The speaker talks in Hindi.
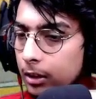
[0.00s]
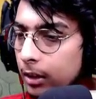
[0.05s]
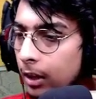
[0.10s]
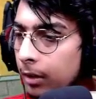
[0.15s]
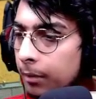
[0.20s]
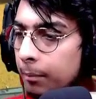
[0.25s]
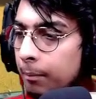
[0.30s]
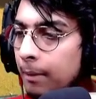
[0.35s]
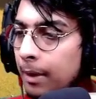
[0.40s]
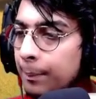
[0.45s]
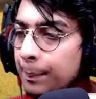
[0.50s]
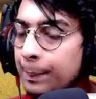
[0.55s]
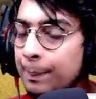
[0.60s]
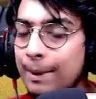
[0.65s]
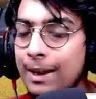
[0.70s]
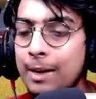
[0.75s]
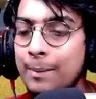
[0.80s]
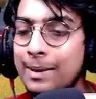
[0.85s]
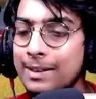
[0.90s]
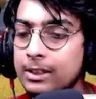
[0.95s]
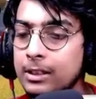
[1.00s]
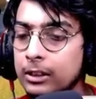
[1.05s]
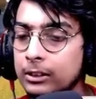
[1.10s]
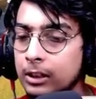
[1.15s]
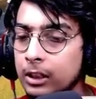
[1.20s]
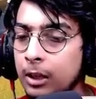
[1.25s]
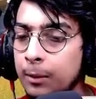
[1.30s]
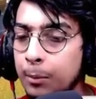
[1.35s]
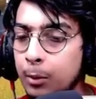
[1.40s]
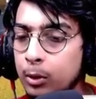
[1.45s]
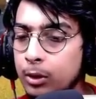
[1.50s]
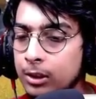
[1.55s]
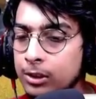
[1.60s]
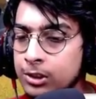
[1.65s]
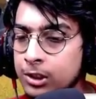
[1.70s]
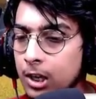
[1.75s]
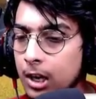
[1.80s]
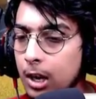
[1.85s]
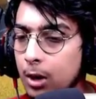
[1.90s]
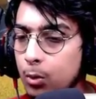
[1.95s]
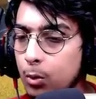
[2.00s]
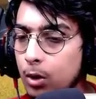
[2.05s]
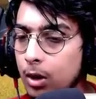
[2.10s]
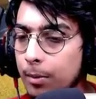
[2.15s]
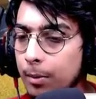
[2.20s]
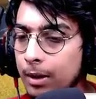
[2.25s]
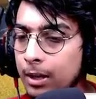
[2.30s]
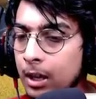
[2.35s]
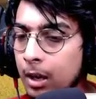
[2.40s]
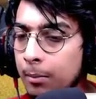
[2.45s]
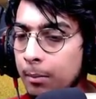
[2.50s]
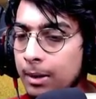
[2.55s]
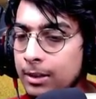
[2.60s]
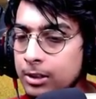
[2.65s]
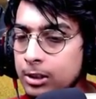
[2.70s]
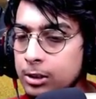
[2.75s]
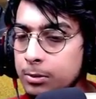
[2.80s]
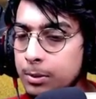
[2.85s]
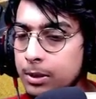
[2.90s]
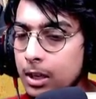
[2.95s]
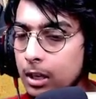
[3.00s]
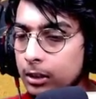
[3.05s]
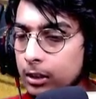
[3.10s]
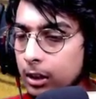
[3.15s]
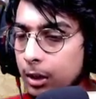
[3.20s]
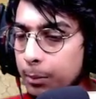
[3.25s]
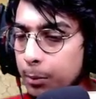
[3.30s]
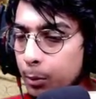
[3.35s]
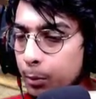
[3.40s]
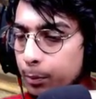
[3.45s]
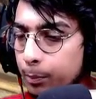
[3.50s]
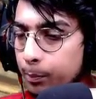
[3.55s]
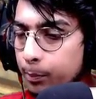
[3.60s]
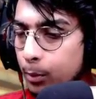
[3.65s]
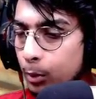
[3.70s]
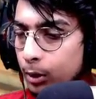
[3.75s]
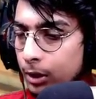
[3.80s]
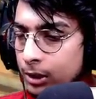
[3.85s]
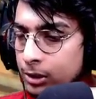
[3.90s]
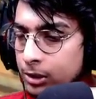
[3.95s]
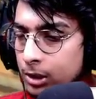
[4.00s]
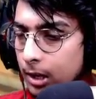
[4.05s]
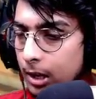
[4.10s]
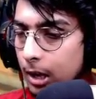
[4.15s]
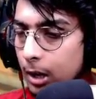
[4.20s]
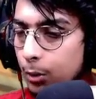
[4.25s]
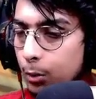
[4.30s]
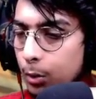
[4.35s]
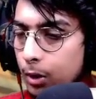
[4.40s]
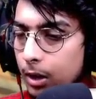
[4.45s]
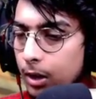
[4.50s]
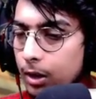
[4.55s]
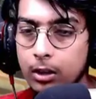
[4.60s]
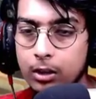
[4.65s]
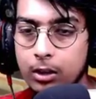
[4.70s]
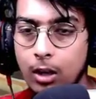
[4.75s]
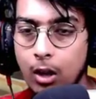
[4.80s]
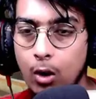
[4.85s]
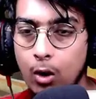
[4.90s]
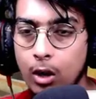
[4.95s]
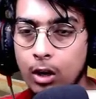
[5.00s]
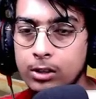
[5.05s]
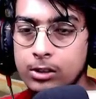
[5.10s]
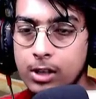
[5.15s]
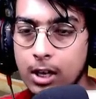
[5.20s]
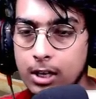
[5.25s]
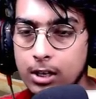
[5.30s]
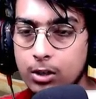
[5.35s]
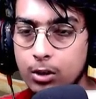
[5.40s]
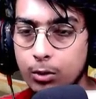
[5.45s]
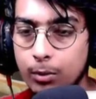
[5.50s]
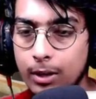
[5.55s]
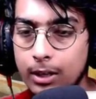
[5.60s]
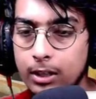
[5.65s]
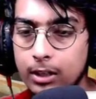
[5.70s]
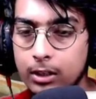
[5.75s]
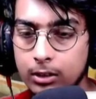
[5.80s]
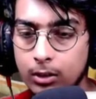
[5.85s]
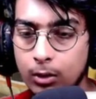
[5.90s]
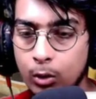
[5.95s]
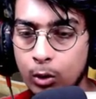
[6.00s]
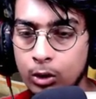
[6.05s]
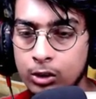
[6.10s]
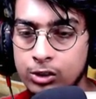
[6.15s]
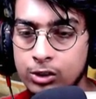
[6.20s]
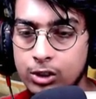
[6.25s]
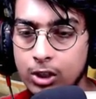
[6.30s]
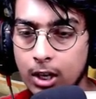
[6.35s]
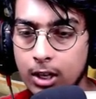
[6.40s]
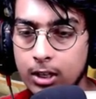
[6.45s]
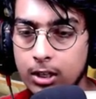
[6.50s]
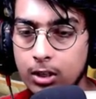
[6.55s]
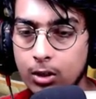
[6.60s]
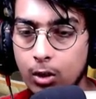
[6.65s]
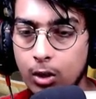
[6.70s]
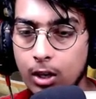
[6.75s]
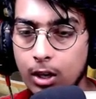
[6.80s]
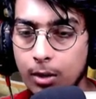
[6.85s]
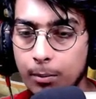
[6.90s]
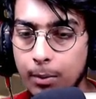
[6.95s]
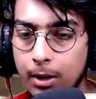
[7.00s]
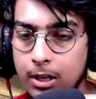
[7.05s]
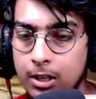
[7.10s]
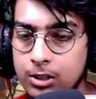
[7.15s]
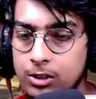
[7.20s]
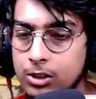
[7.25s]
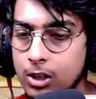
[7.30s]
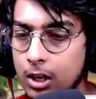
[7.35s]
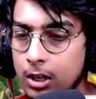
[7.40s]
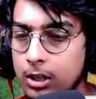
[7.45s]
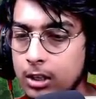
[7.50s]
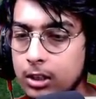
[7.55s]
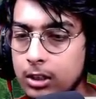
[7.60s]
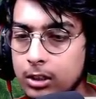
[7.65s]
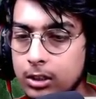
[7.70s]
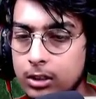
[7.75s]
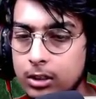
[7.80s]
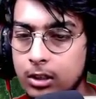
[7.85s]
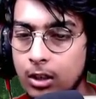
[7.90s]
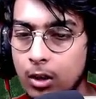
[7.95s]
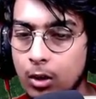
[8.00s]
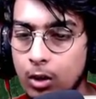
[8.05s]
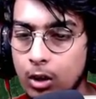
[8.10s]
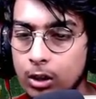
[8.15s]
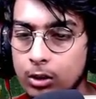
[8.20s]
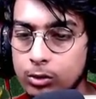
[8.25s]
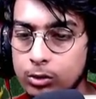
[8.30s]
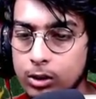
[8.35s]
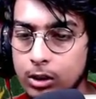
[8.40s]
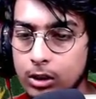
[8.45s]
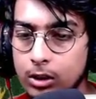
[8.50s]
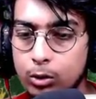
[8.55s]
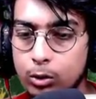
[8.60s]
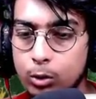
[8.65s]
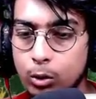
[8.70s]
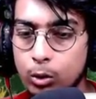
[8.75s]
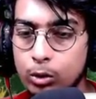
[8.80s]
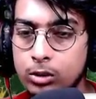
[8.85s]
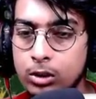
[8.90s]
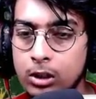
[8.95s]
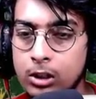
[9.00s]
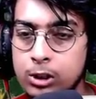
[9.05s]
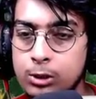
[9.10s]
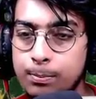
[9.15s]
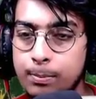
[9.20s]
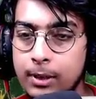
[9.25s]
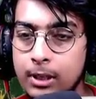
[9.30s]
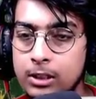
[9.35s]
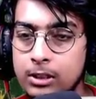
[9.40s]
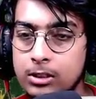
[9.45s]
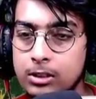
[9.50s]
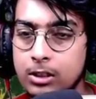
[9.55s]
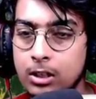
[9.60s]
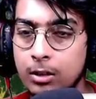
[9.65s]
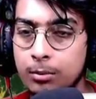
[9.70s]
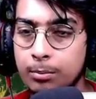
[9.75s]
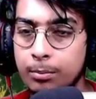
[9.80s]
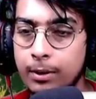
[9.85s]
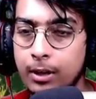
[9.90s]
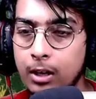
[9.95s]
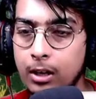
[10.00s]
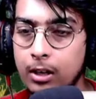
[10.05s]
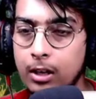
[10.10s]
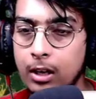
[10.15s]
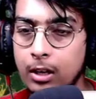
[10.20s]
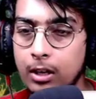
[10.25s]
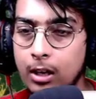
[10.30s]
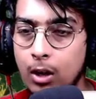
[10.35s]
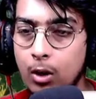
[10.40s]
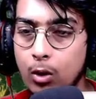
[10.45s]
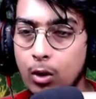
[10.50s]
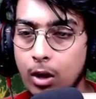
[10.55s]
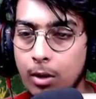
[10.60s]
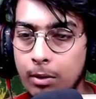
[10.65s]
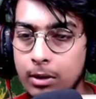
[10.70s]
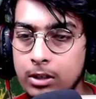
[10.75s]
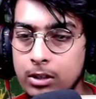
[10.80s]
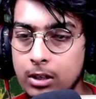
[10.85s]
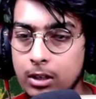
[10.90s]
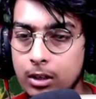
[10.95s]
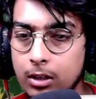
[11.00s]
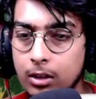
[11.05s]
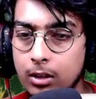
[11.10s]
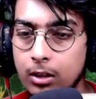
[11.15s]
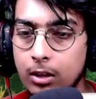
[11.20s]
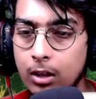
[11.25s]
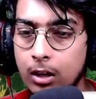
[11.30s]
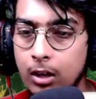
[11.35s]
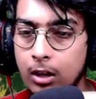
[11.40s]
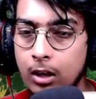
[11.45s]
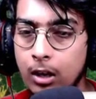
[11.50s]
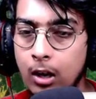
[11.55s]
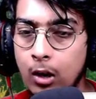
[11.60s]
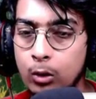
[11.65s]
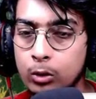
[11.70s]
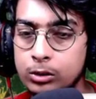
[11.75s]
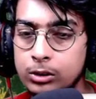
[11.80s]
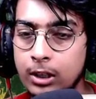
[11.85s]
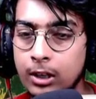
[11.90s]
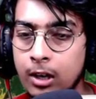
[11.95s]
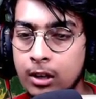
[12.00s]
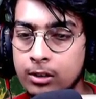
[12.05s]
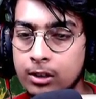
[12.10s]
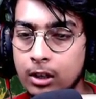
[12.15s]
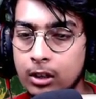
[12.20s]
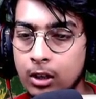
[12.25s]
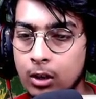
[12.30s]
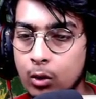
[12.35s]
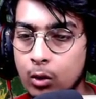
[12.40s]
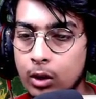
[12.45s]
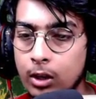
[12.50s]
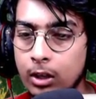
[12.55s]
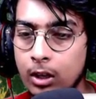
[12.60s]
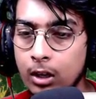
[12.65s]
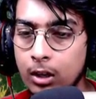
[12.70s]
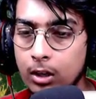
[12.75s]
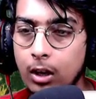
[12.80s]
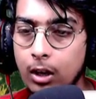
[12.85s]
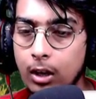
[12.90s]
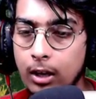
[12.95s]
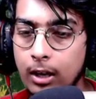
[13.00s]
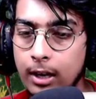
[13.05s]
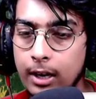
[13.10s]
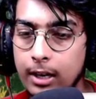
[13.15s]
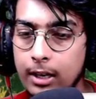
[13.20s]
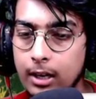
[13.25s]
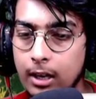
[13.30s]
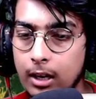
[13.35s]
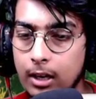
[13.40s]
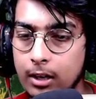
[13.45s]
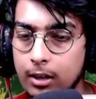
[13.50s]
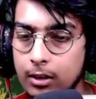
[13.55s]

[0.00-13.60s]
यार मेरे पहले मैसेज आता कि प्रोटेस्टर आए हुए हैं भाई अब मैसेज भी नहीं आता कि प्रोटेस्टर आए हुए हैं क्या हो गया जाही को भाई ओ जाही हो हमारी जाही क्या हो गया तुझे सोशल स्पेस कम पड़ रही है क्या हो गया भाई से आउटसाइडर ज़्यादा हो गए क्या अरे यार